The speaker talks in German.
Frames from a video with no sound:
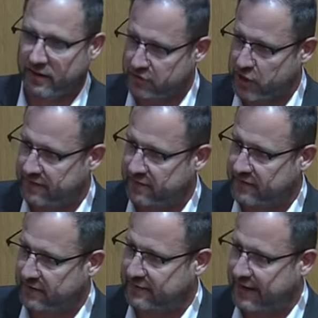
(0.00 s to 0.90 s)

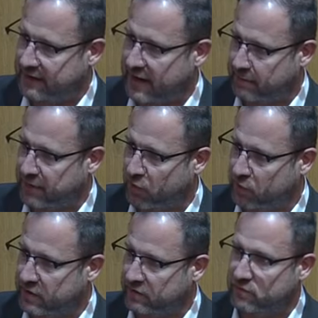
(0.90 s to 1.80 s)
Schadenersatzgelder
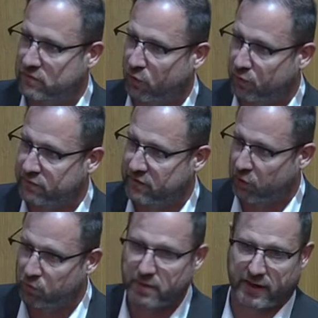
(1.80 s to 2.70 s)
abgeholt hat und oft sehr
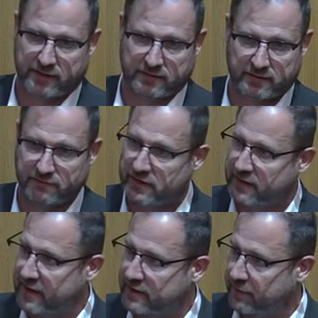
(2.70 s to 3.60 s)
unberechtigt. Ich werde
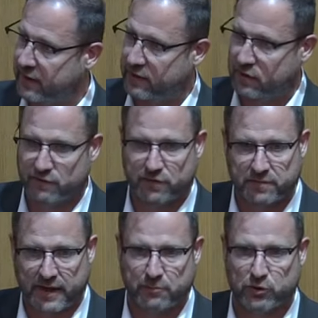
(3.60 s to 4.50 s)
keinen Namen nennen, aber sie haben
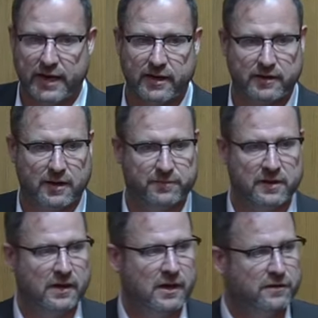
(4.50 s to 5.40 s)
drei Modelle gehabt.
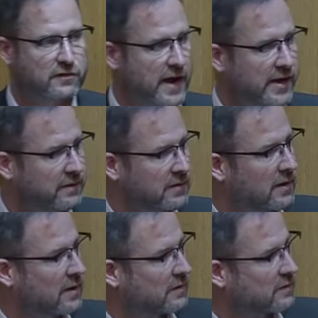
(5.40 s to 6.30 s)
Das eine,
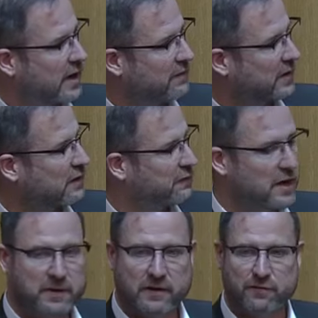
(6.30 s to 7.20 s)
das eine waren die
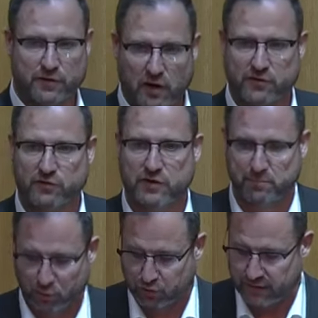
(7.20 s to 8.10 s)
Firmen, die von Haus aus
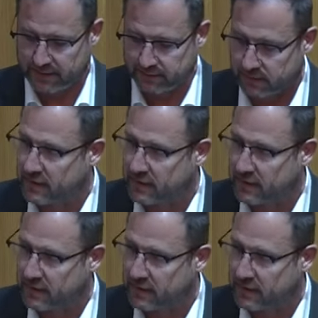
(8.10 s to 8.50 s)
kaputt waren,